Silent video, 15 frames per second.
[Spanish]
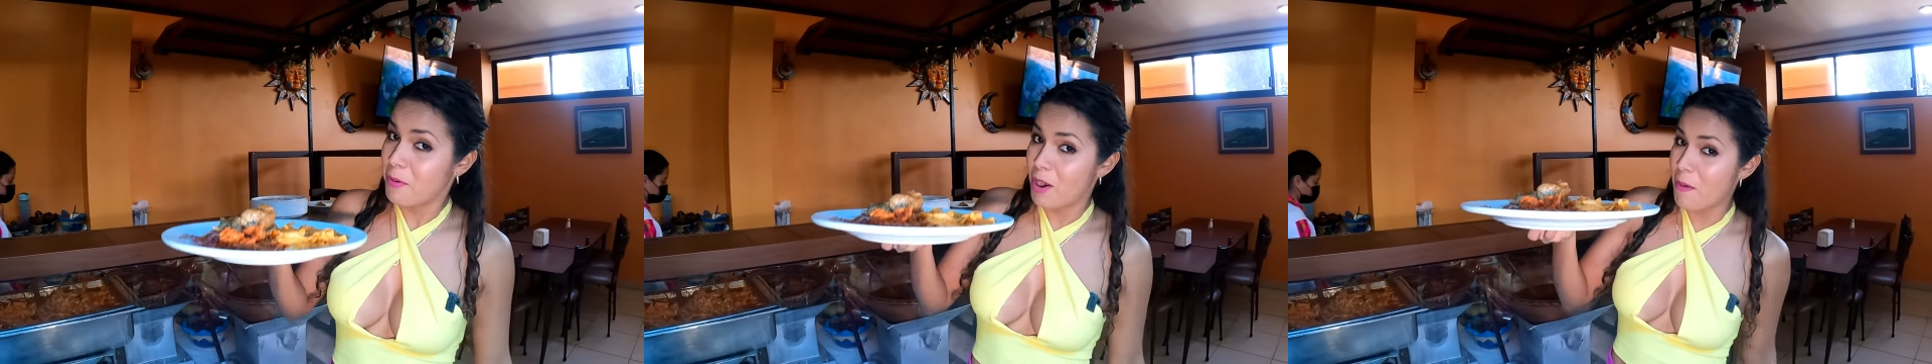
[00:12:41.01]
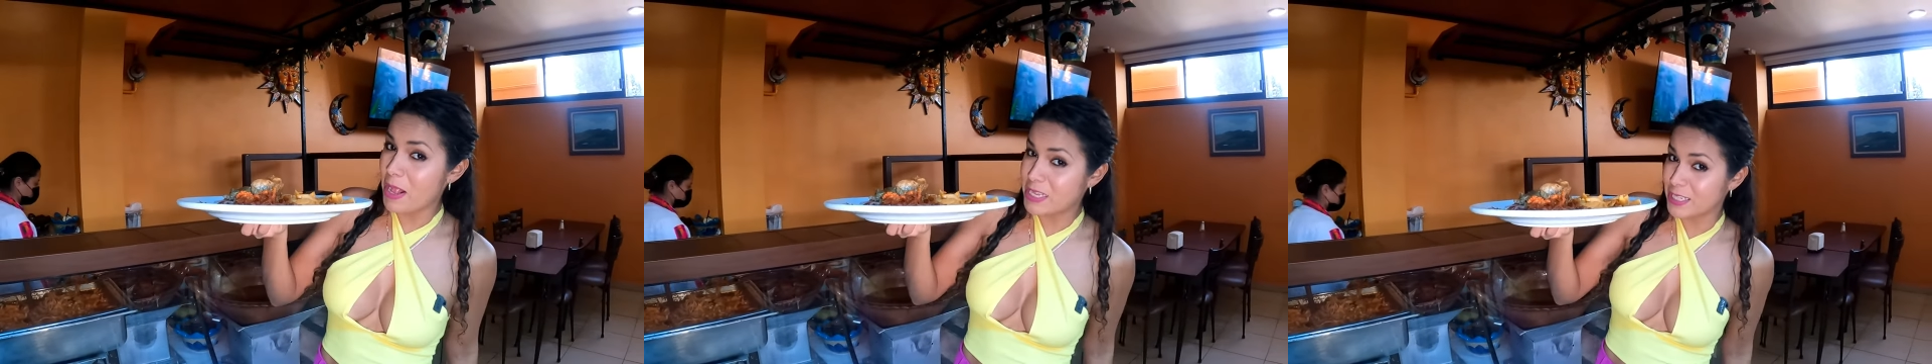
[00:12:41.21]

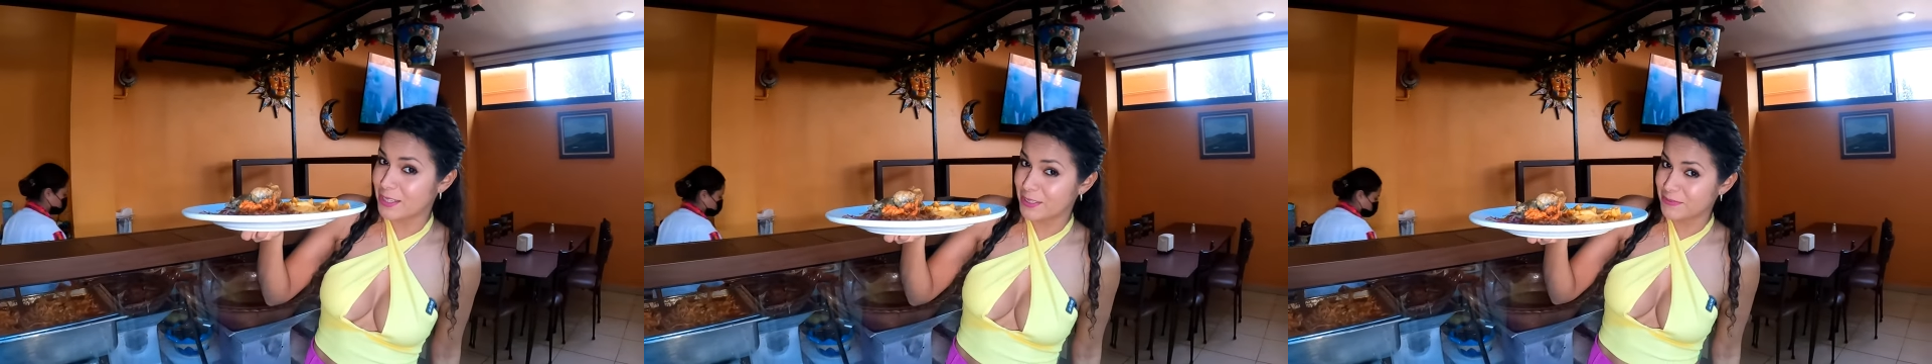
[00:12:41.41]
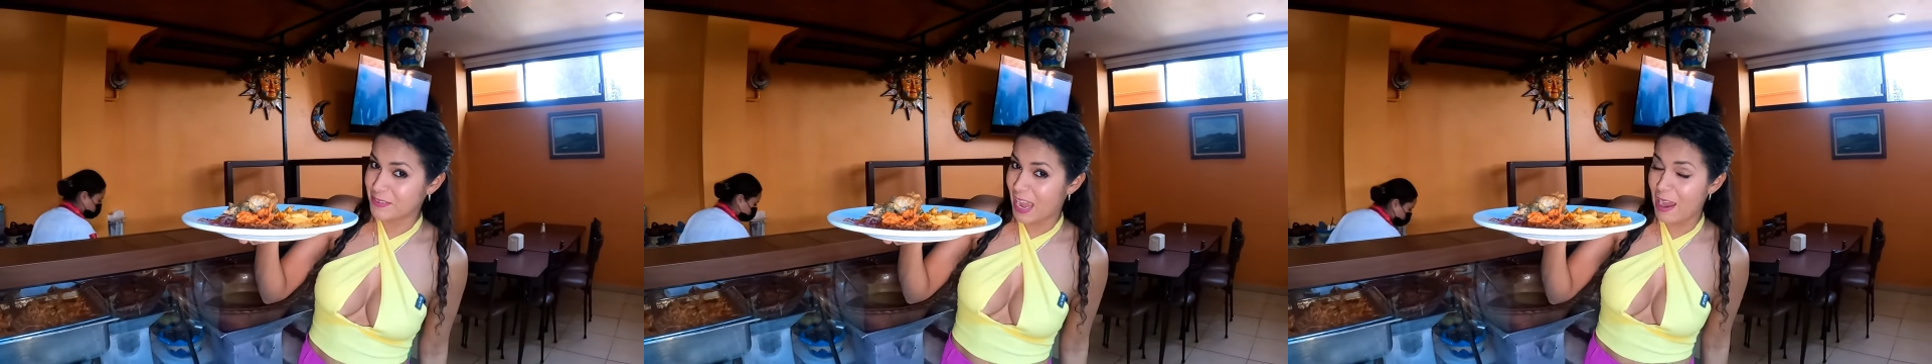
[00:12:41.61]

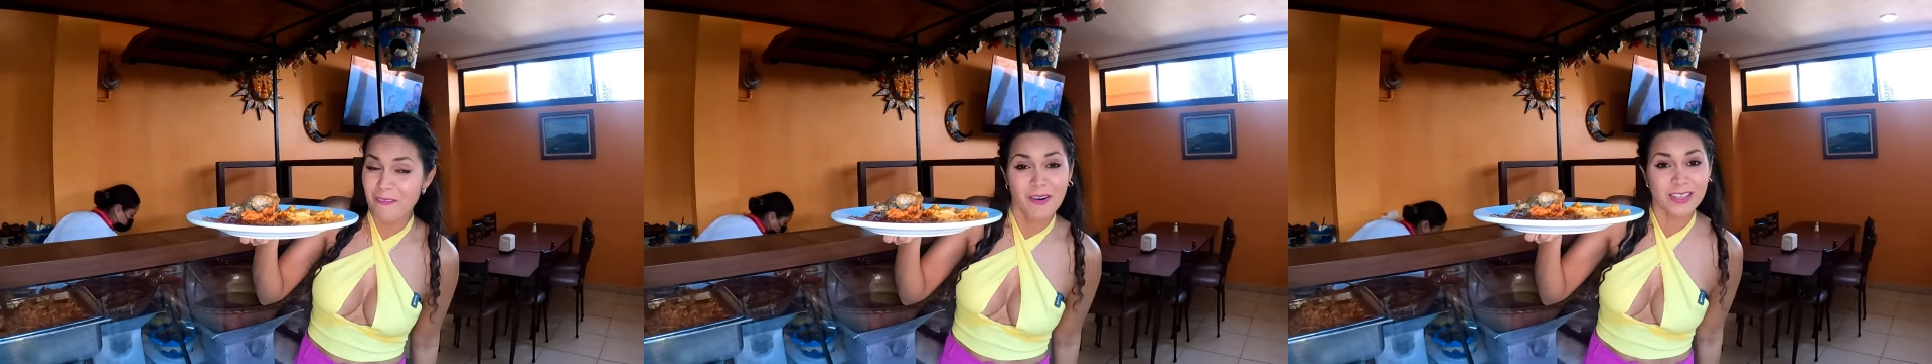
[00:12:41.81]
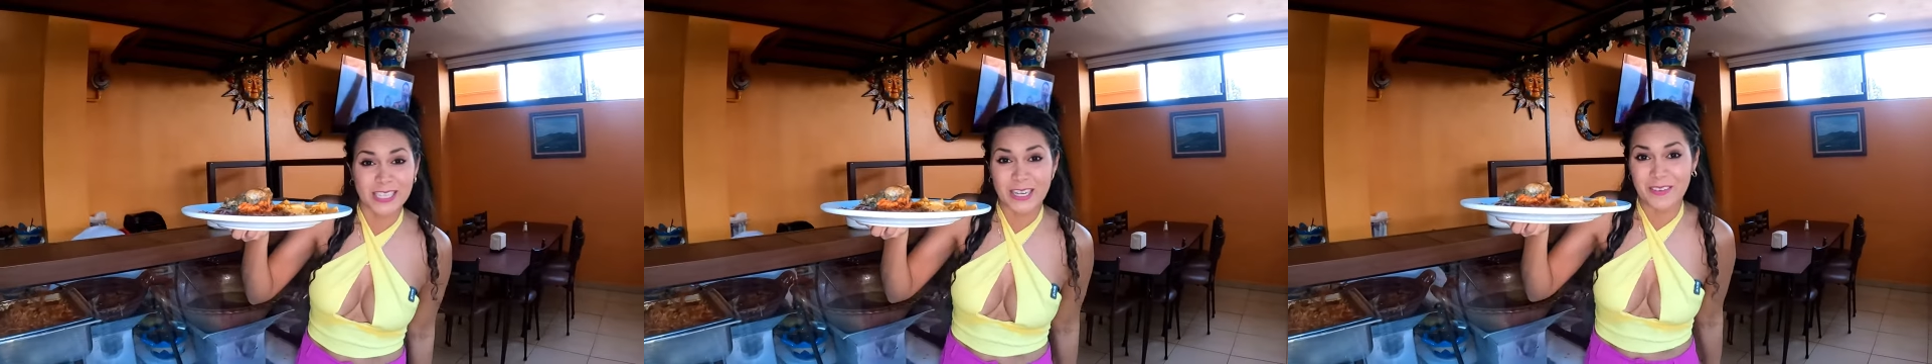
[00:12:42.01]
Provechito,
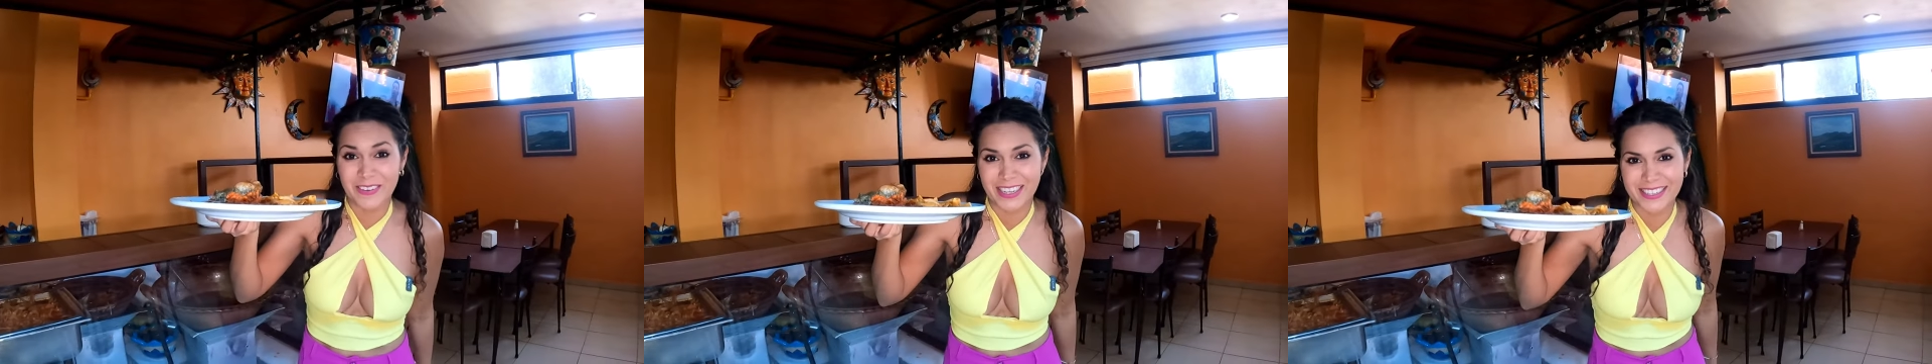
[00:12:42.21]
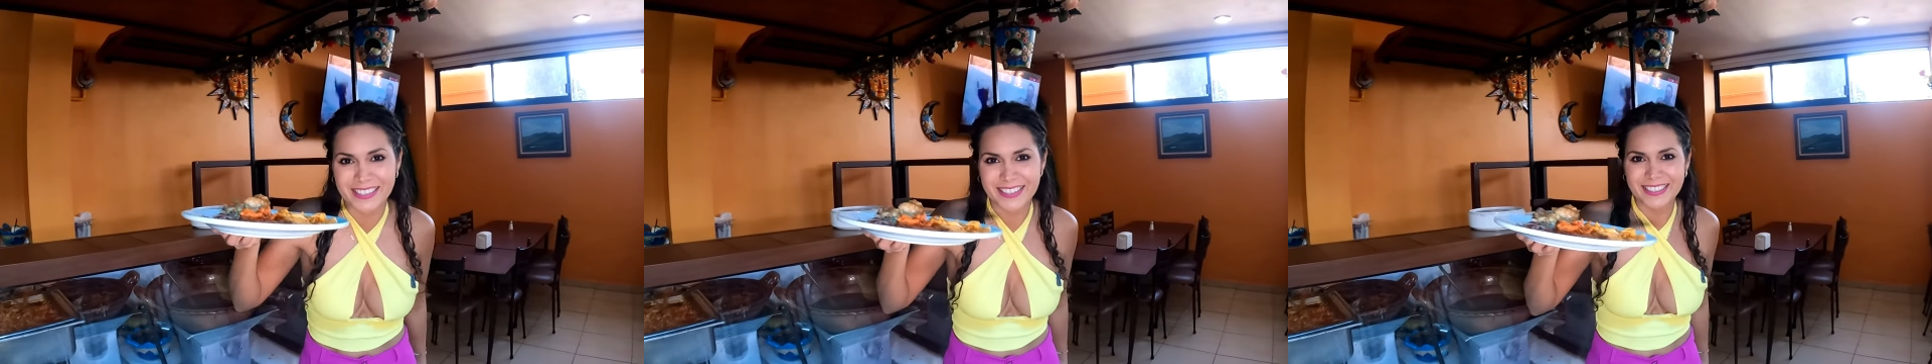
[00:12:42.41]
vámonos a
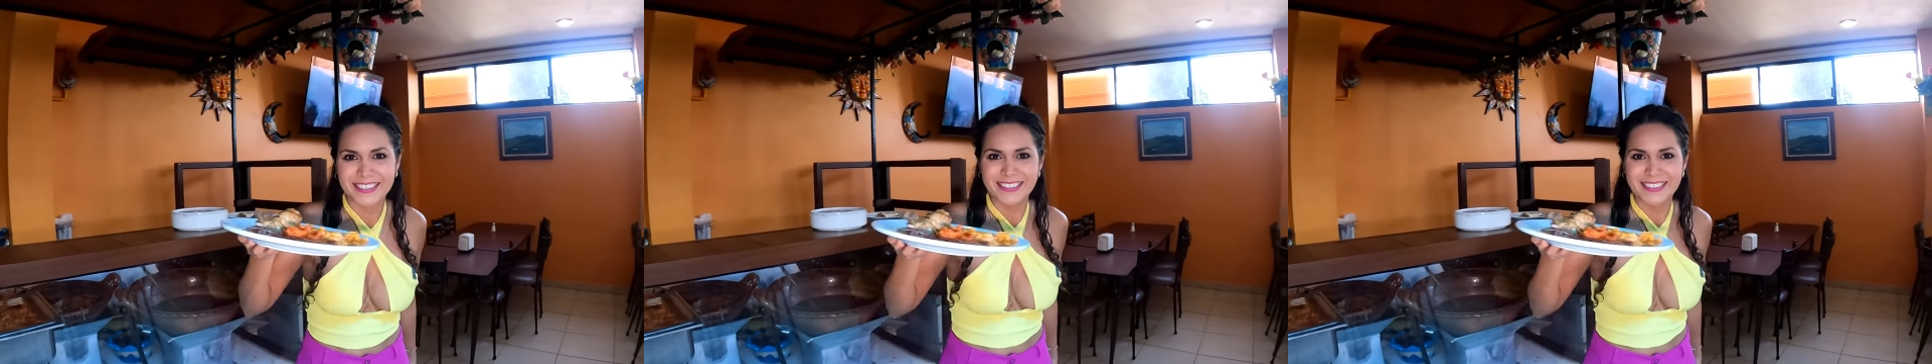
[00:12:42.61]
comer.